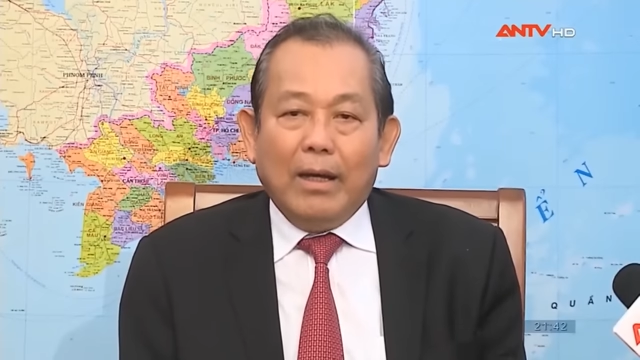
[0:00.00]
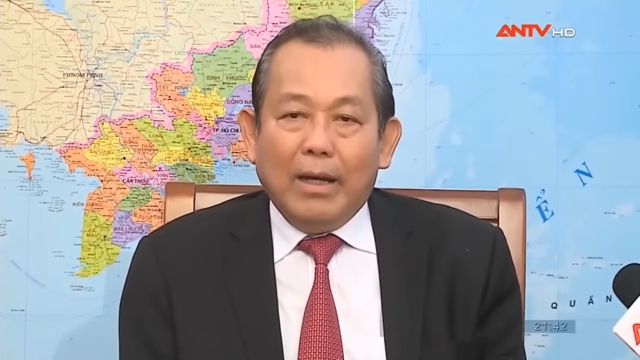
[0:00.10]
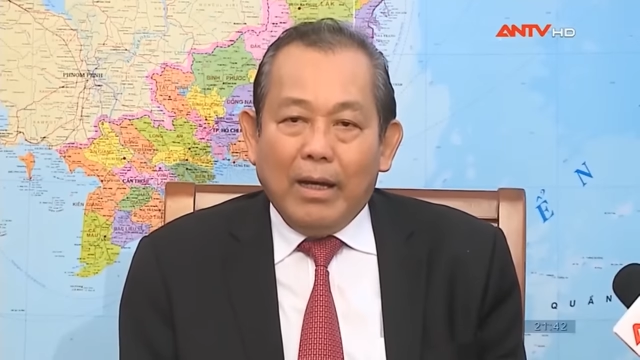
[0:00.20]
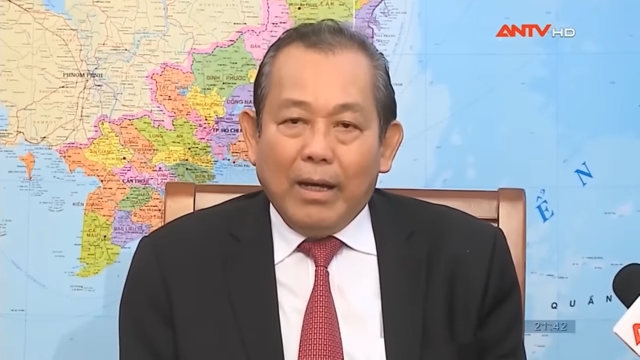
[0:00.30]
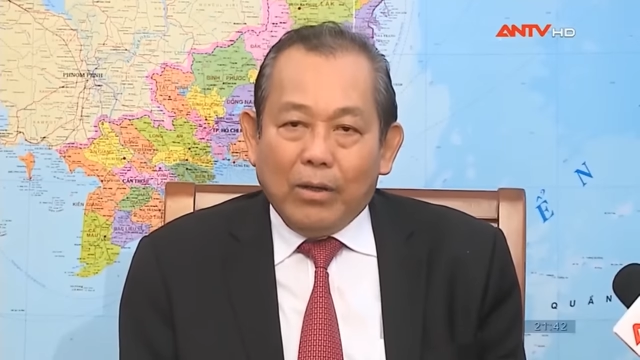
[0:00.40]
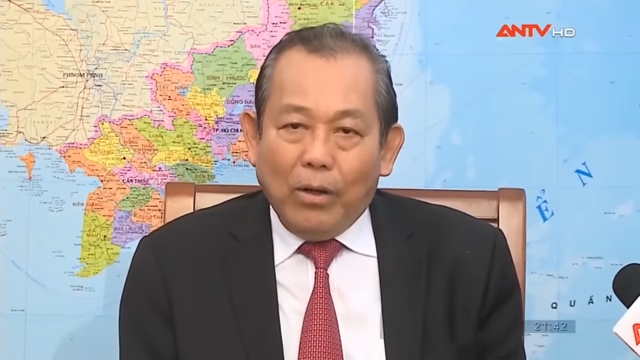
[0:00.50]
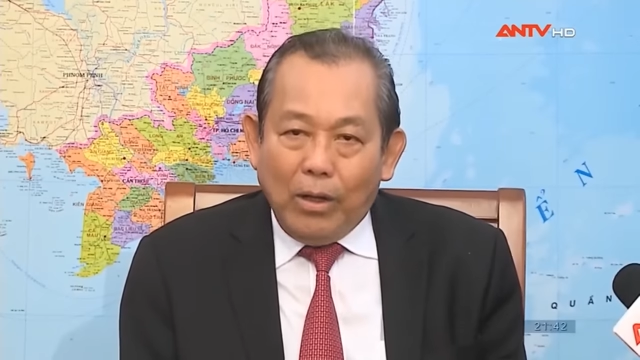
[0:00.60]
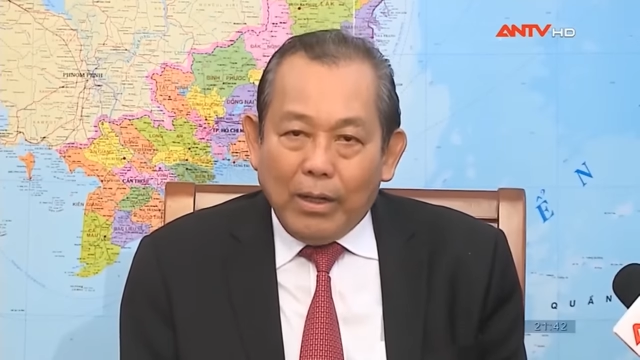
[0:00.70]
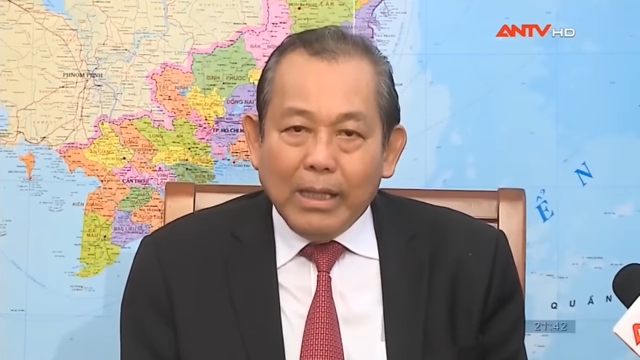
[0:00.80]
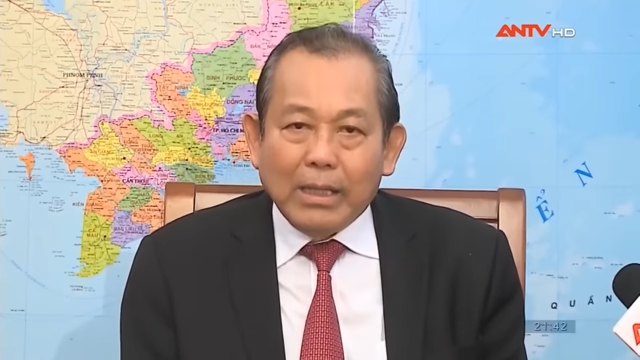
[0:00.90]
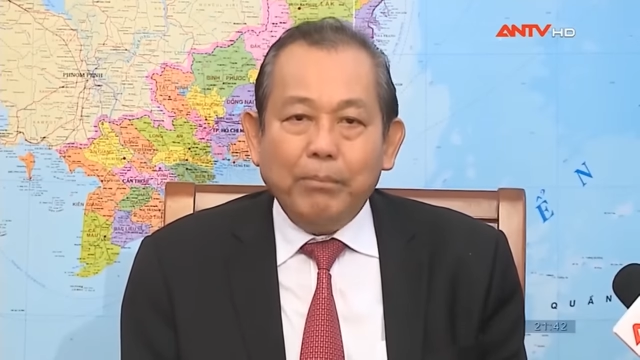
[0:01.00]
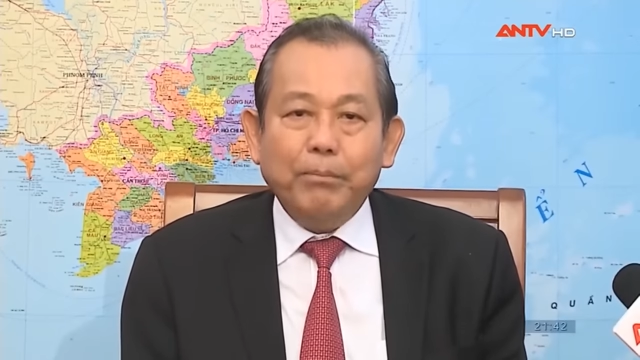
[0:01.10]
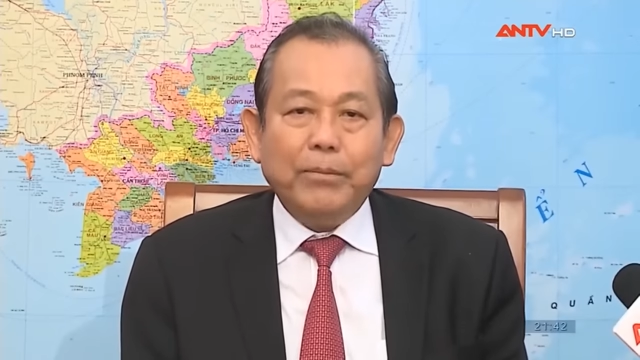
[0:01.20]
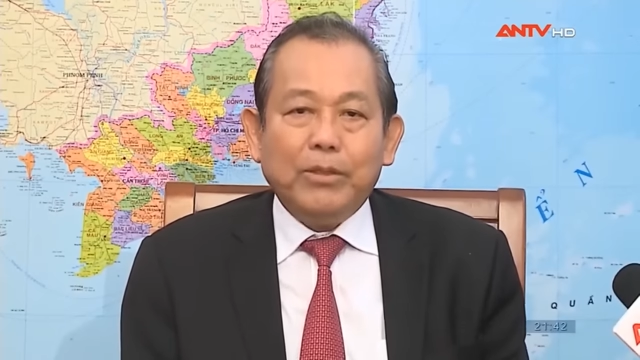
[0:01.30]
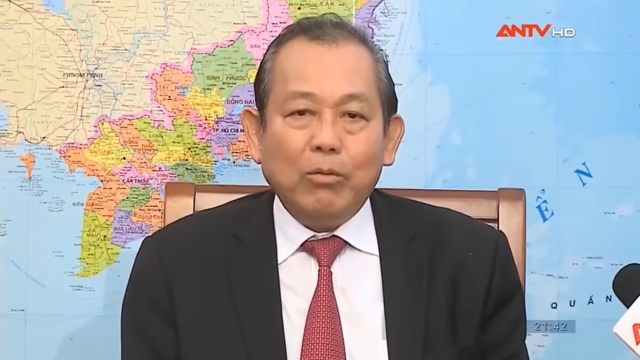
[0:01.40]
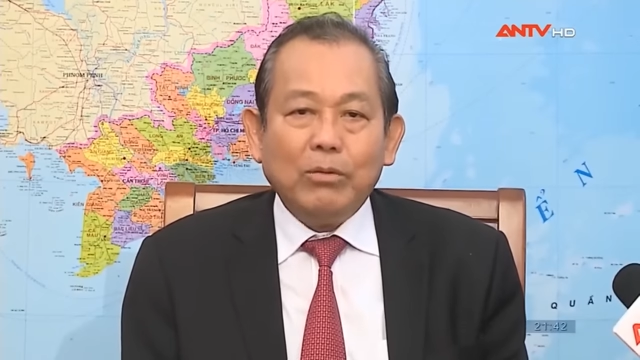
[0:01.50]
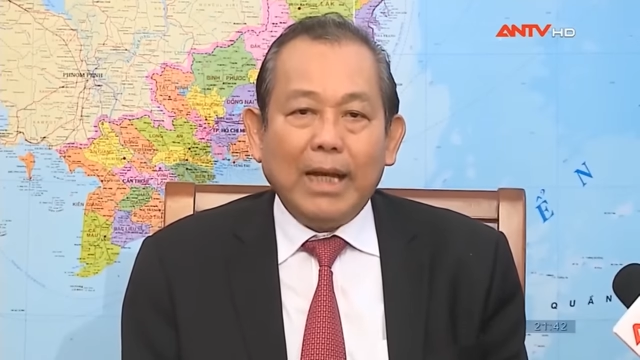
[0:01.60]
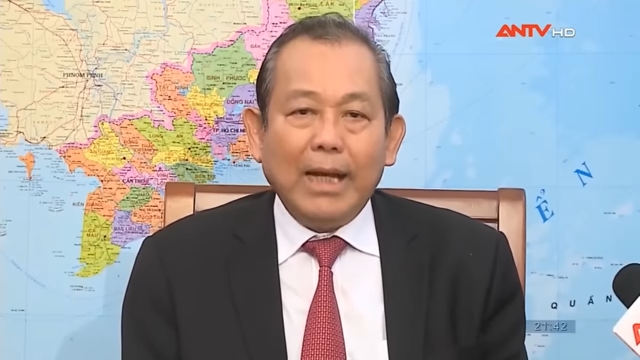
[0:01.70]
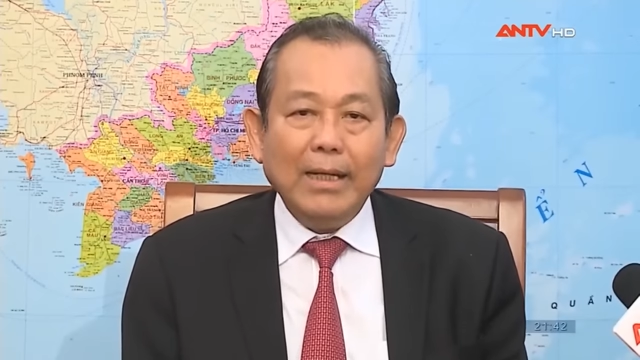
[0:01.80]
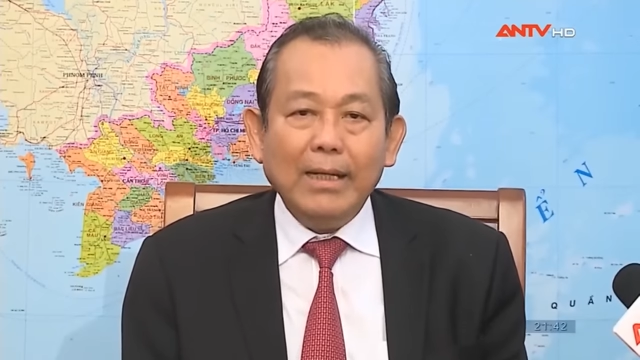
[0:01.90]
à, có cái tâm
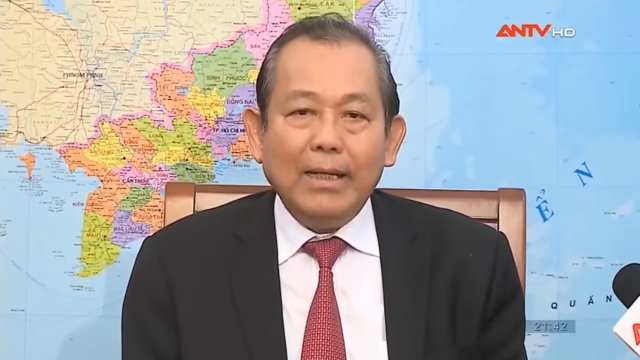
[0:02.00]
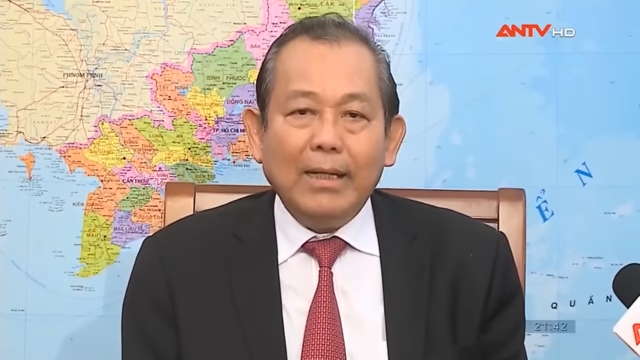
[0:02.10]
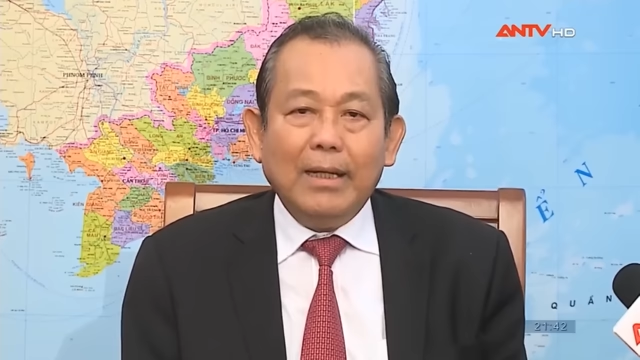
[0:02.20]
trong sáng